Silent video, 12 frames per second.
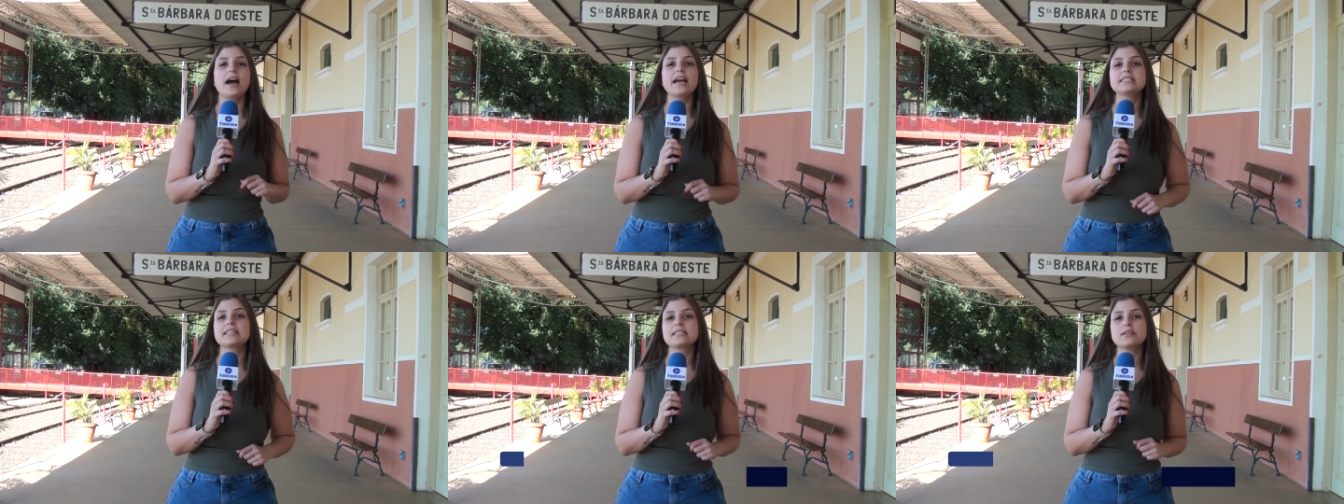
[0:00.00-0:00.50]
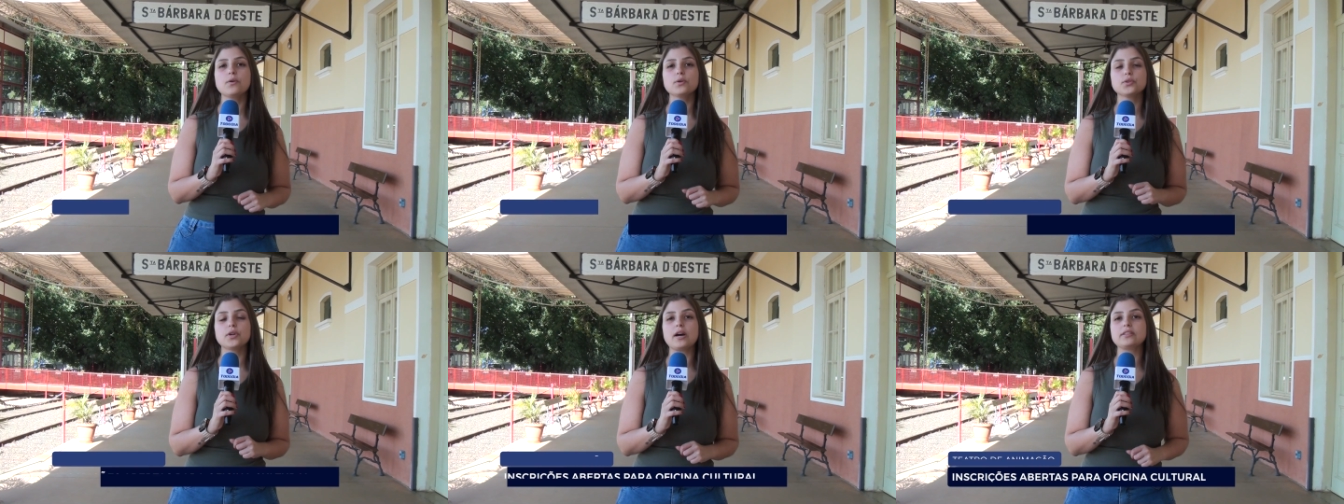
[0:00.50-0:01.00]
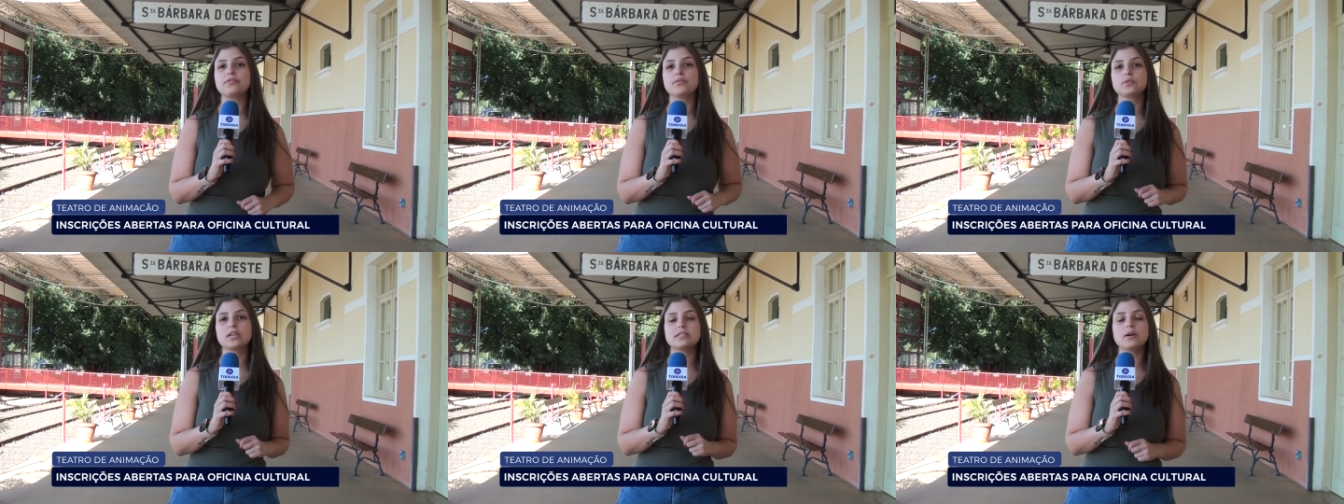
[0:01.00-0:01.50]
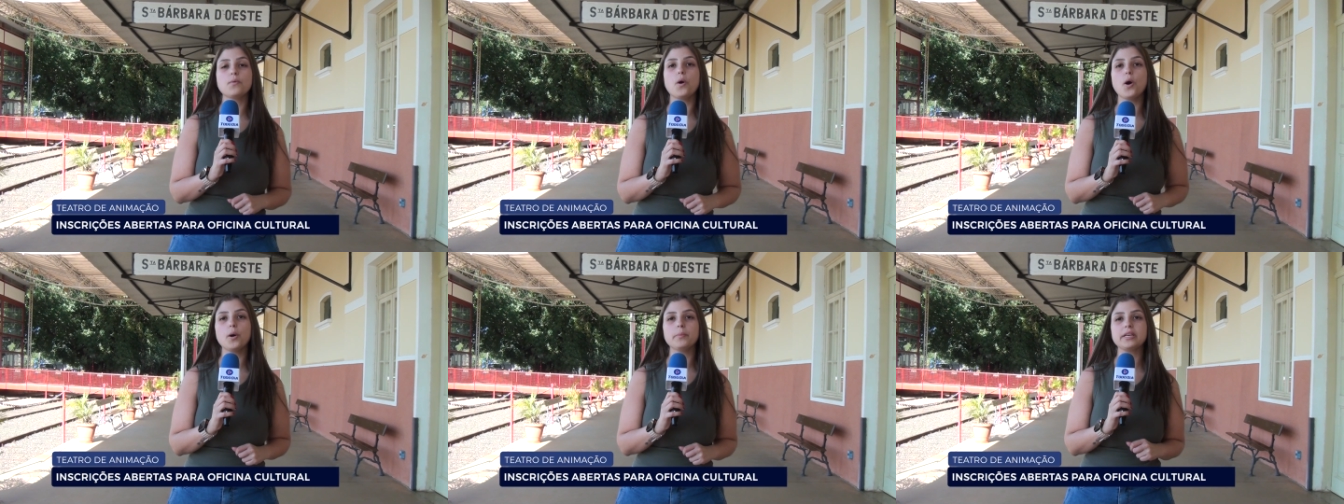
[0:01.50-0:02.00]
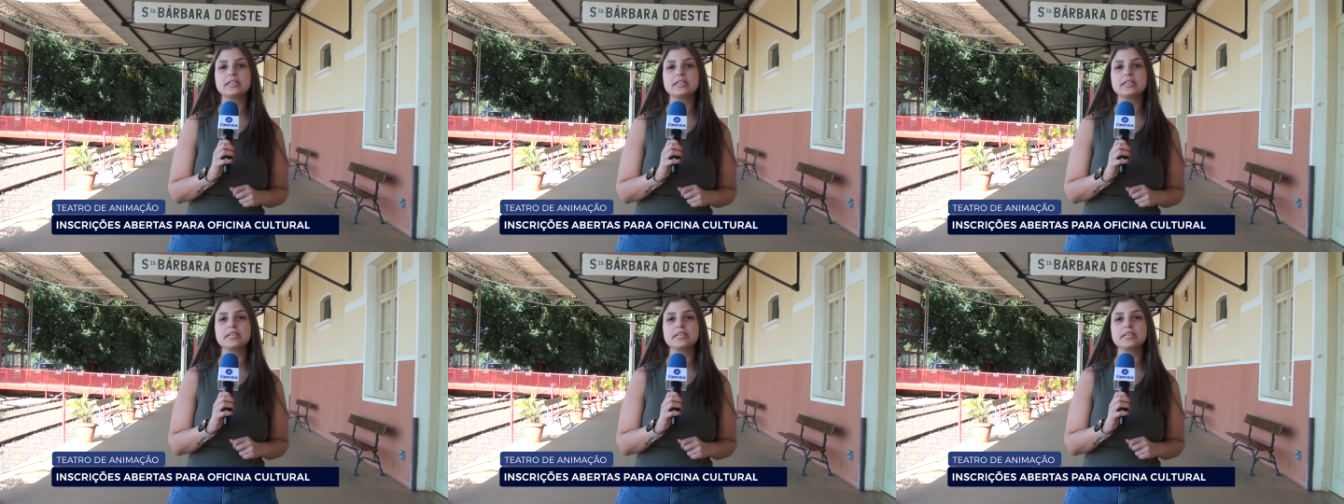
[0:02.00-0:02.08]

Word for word: A Estação Cultural da Fundação Home